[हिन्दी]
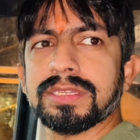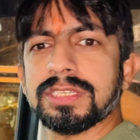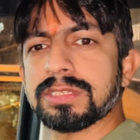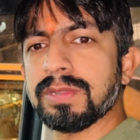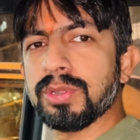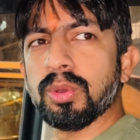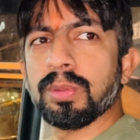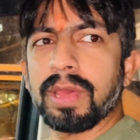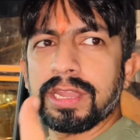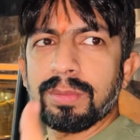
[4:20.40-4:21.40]
जिसमें
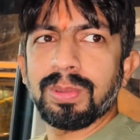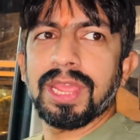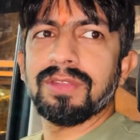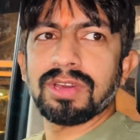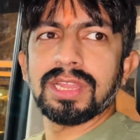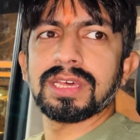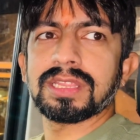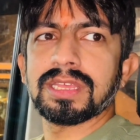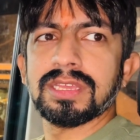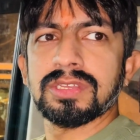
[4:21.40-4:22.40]
डोर पैनल प्लेन वाले
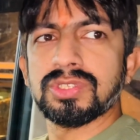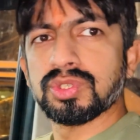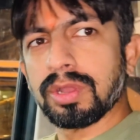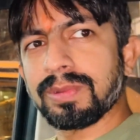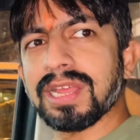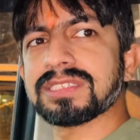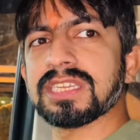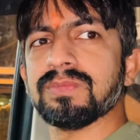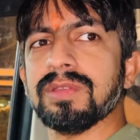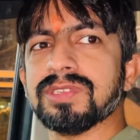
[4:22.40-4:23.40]
हम्म। जो अब
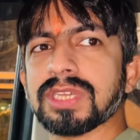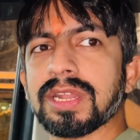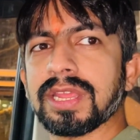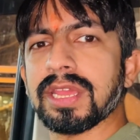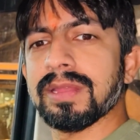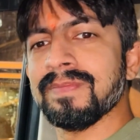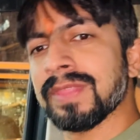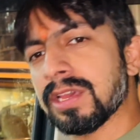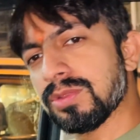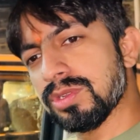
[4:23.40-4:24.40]
क्लासिक में भी चल रहे
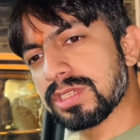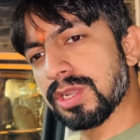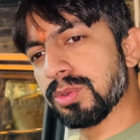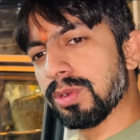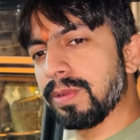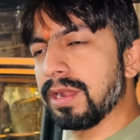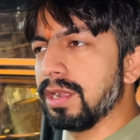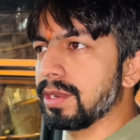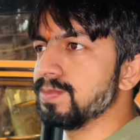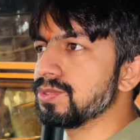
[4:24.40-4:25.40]
हैं तो इसके डोर
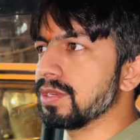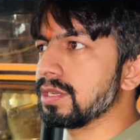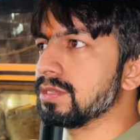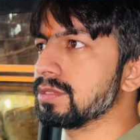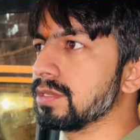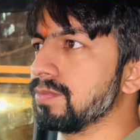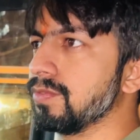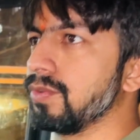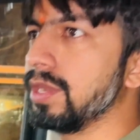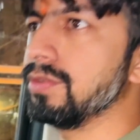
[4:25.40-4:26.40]
पैनल ट्रिम्स वगैरह सब वायरिंग